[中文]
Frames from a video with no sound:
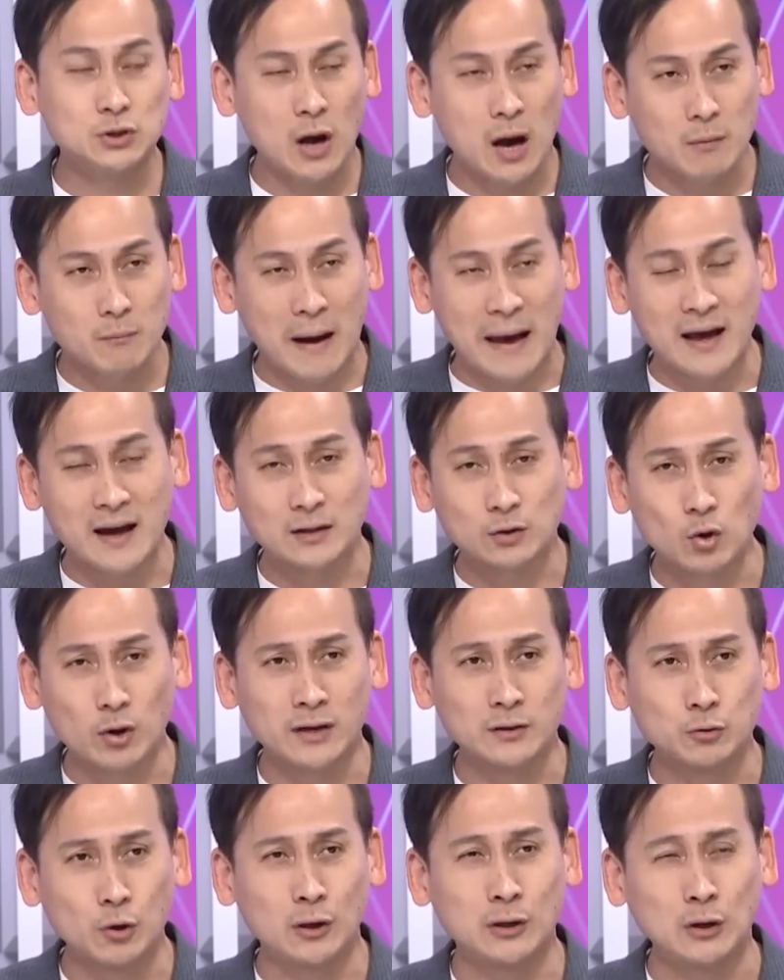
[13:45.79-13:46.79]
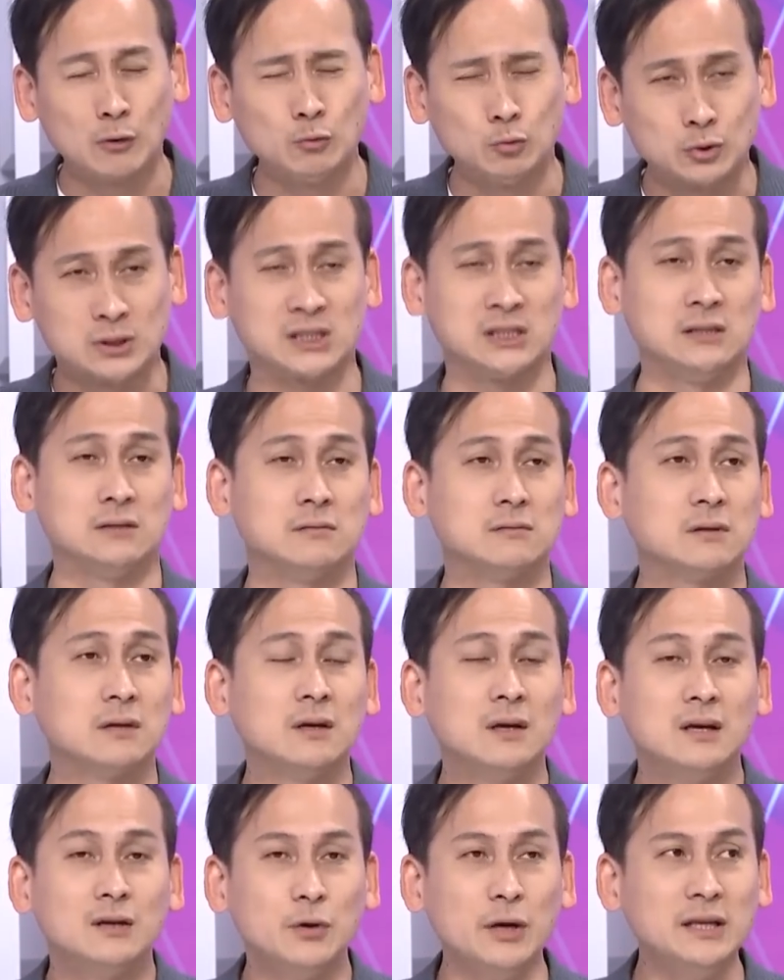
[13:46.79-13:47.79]
不是就要买很多很多很多武器？
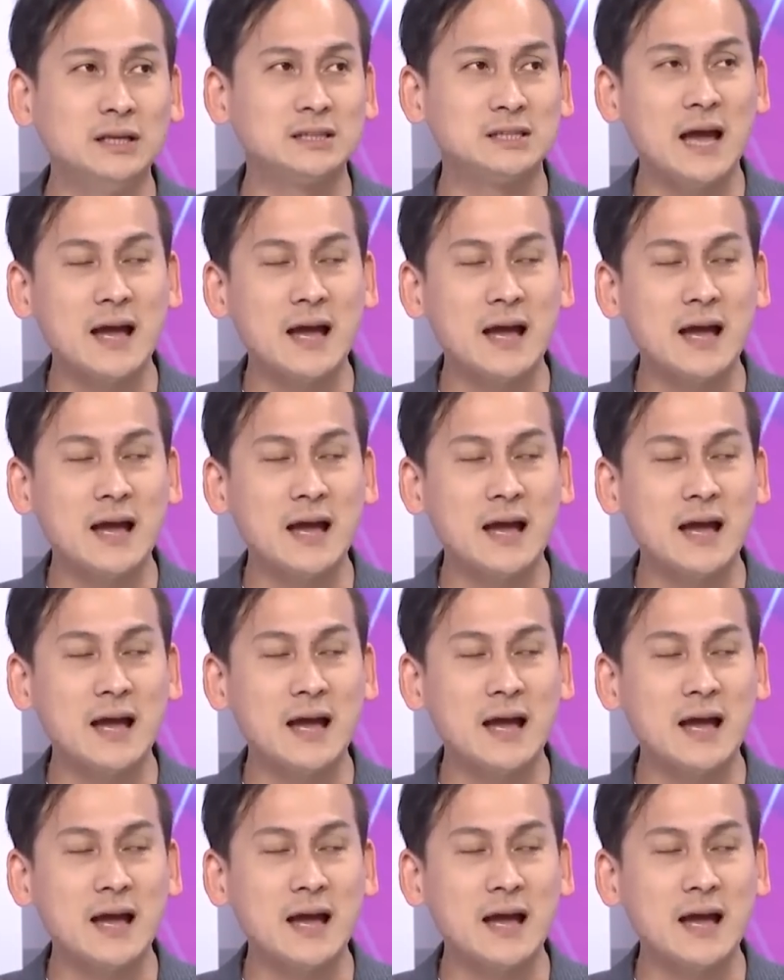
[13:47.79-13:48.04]
所以